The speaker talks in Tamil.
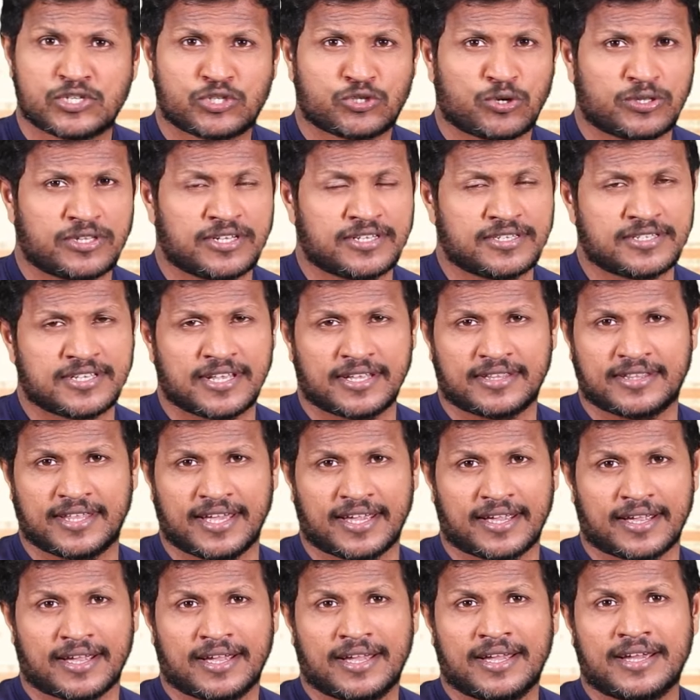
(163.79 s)
ஸோ திஸ் இஸ் த
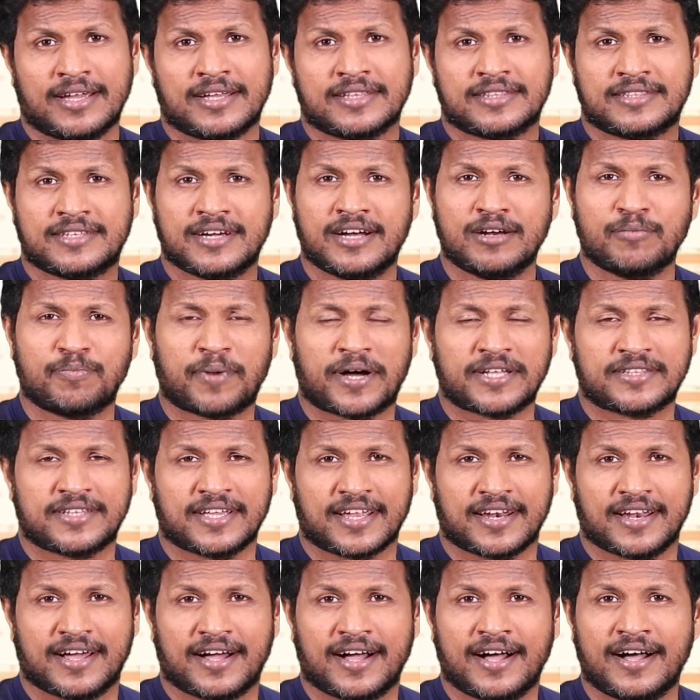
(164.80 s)
திங் தேர்ட்
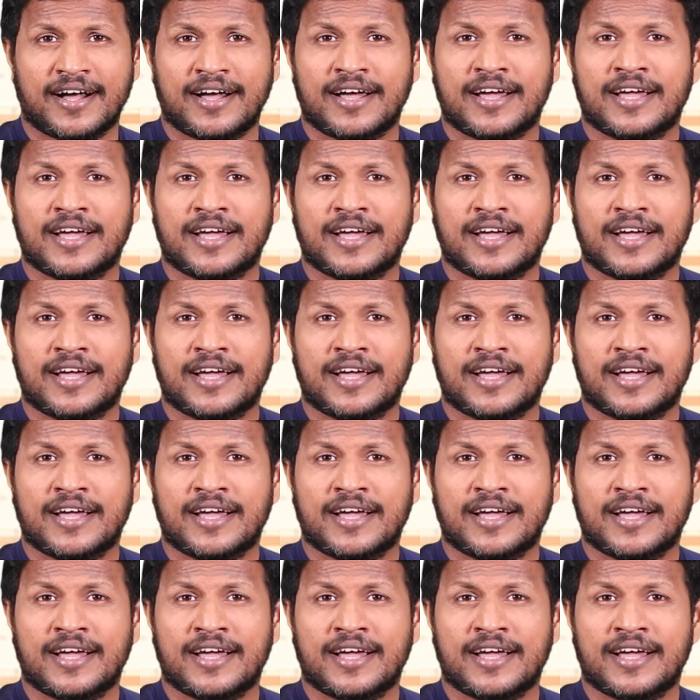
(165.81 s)
பார்த்தீங்கன்னா